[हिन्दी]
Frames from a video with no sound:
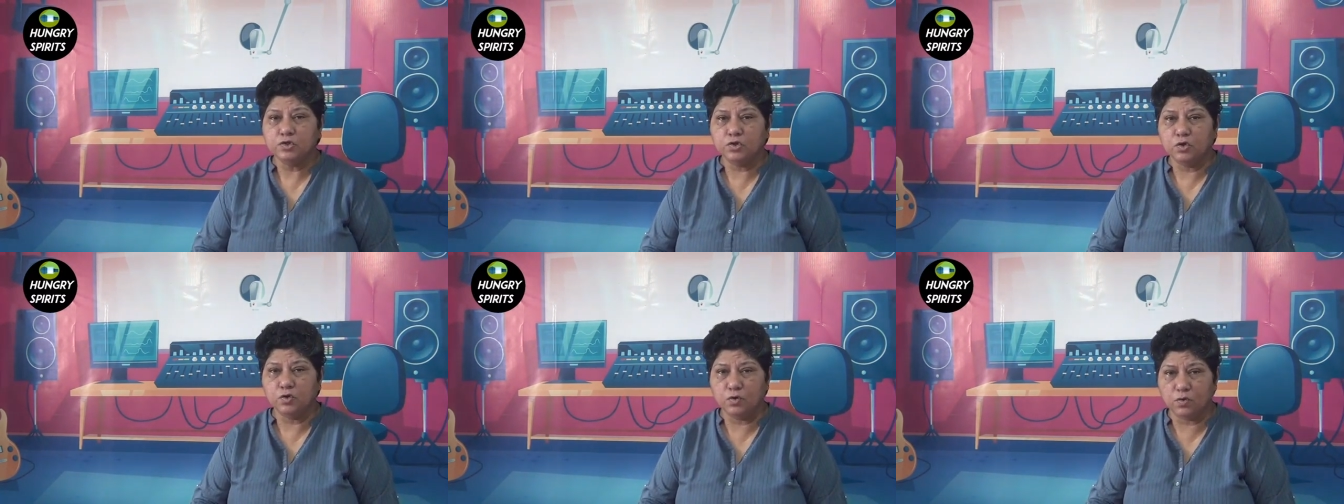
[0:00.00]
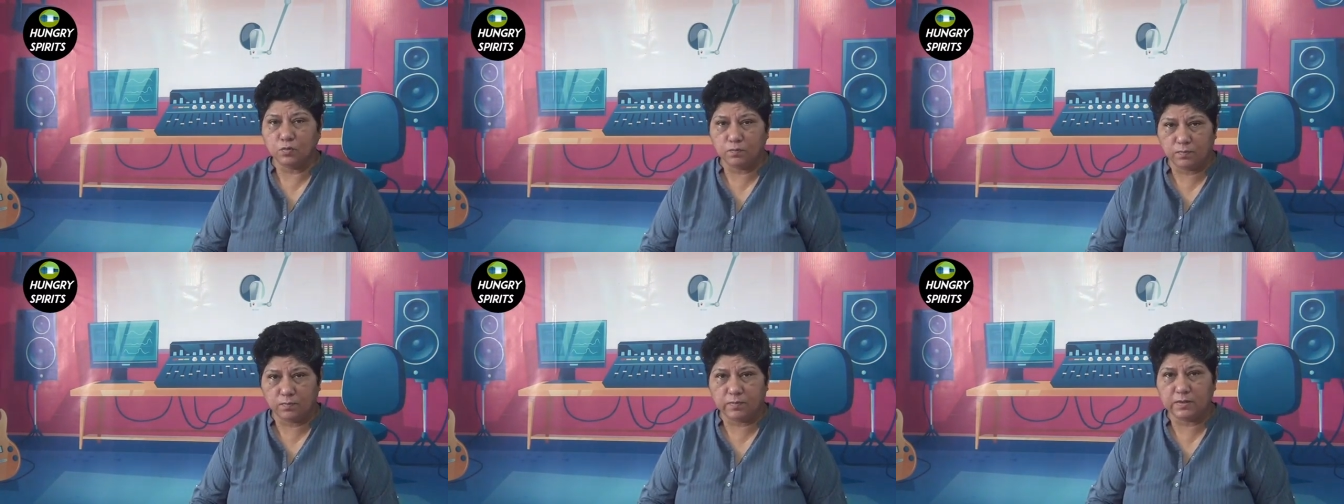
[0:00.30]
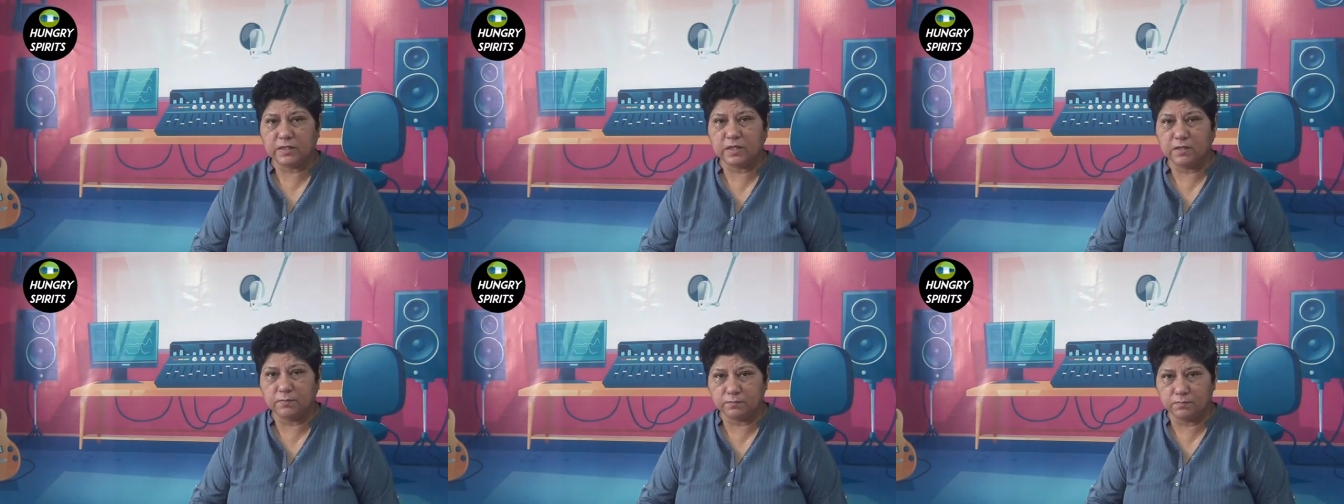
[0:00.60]
जो
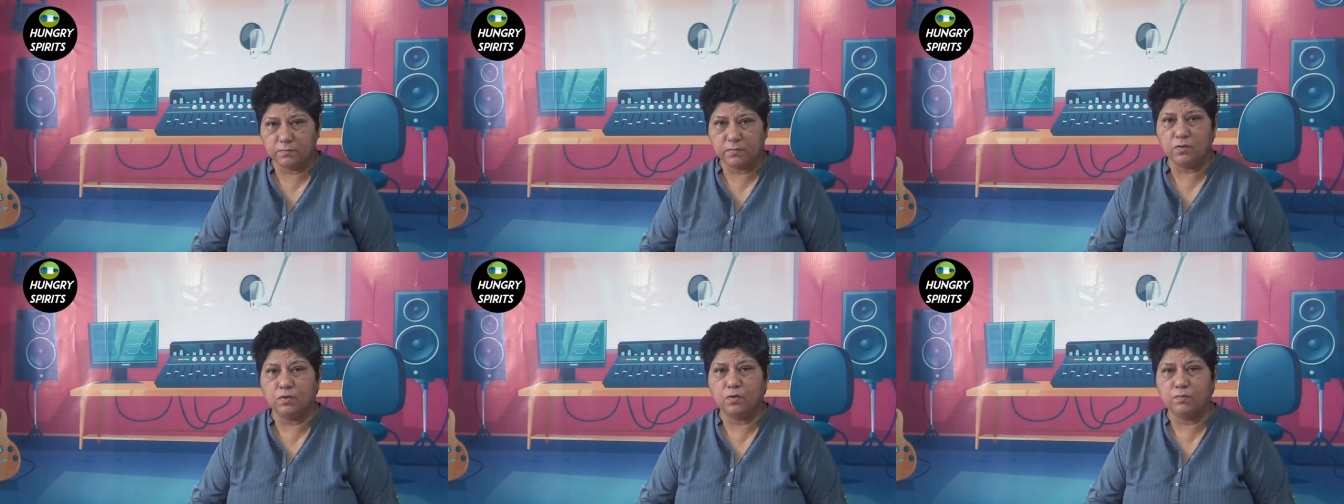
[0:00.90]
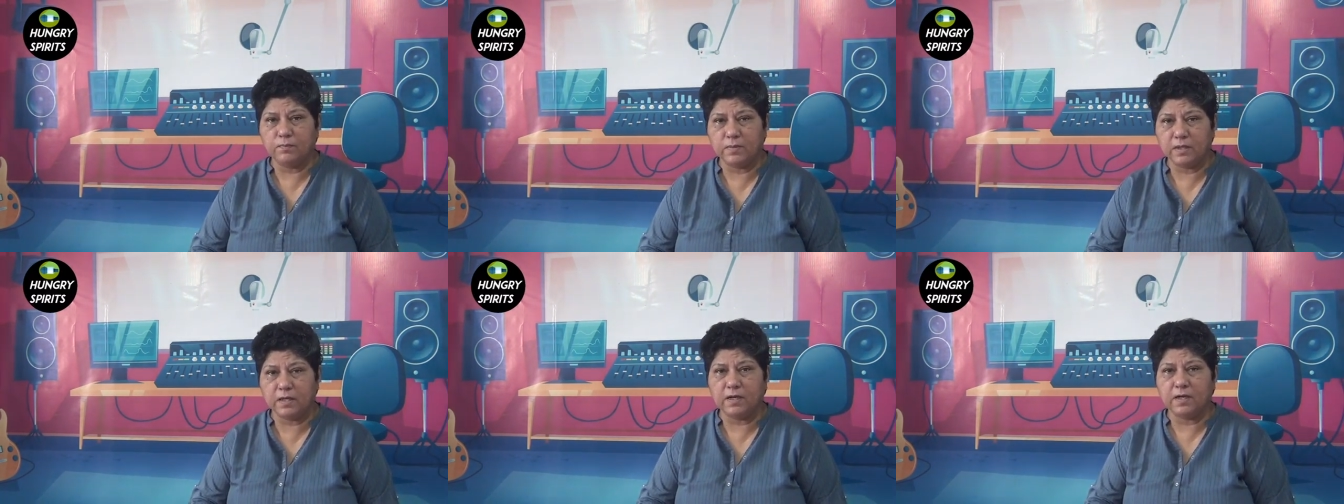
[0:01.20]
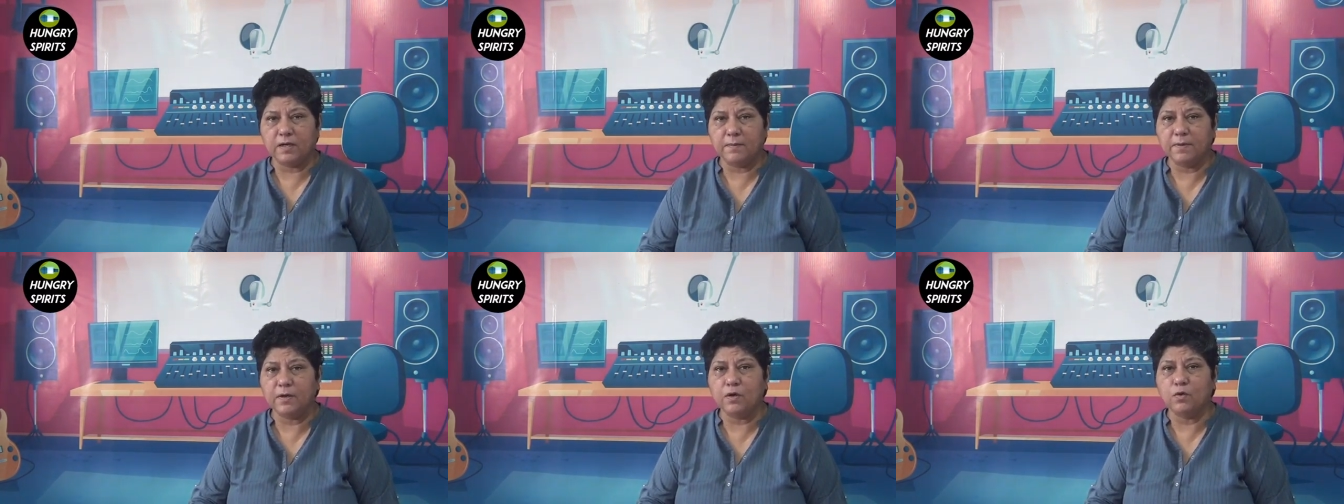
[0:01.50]
मतलब
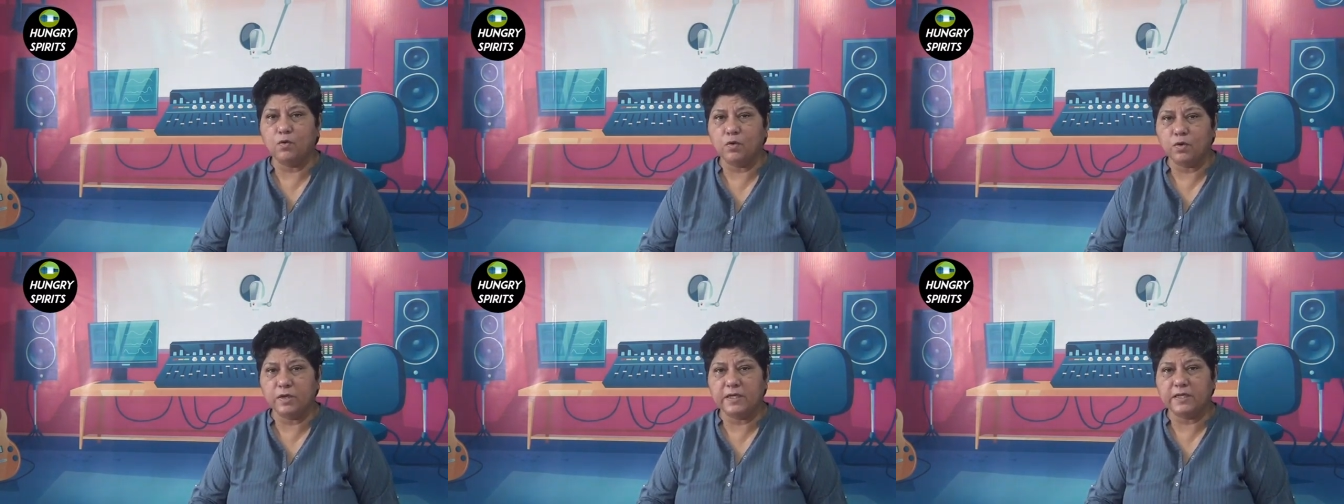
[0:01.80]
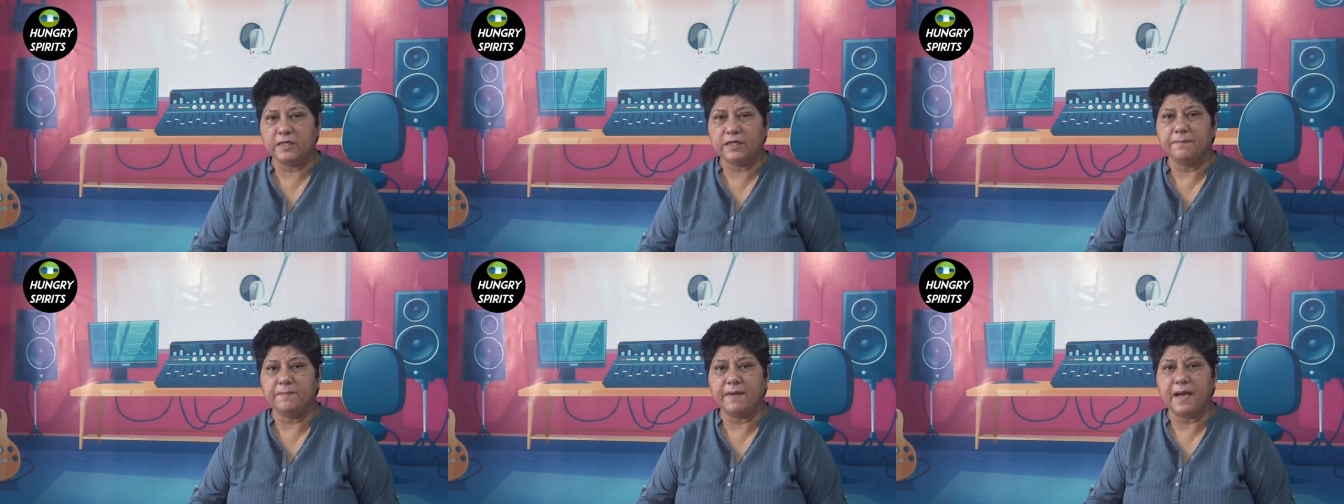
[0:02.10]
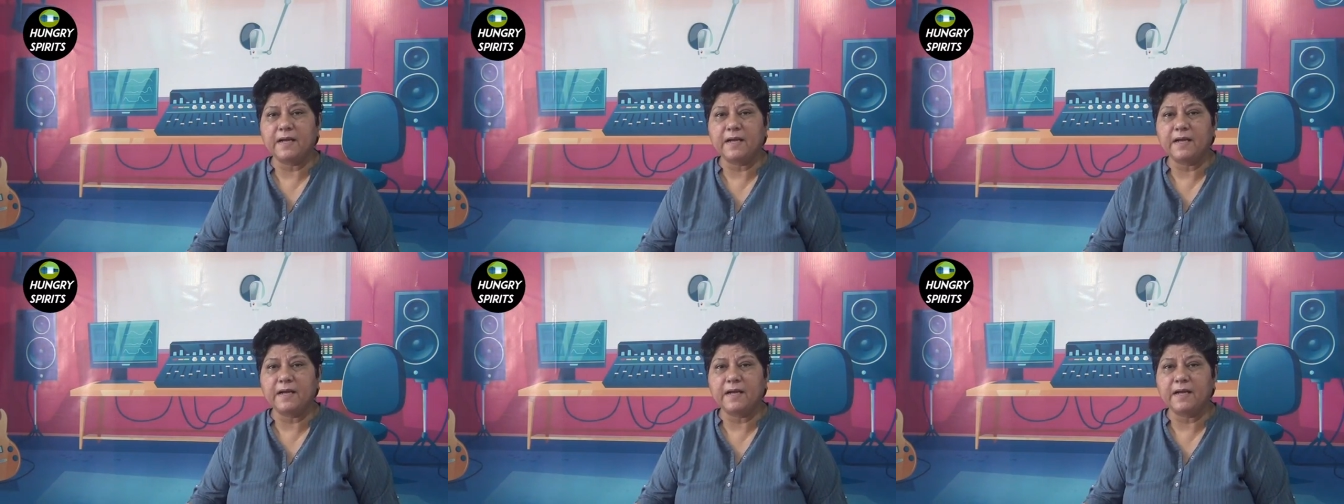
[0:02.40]
गड़बड़ होगी कि